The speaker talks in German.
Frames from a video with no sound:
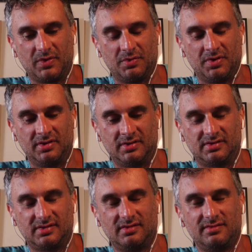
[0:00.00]

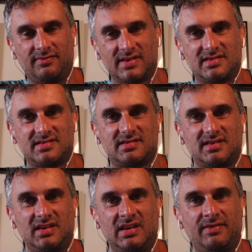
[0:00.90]
und was es
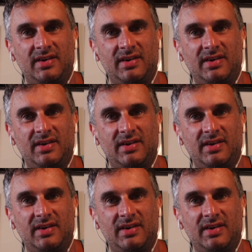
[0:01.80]
in der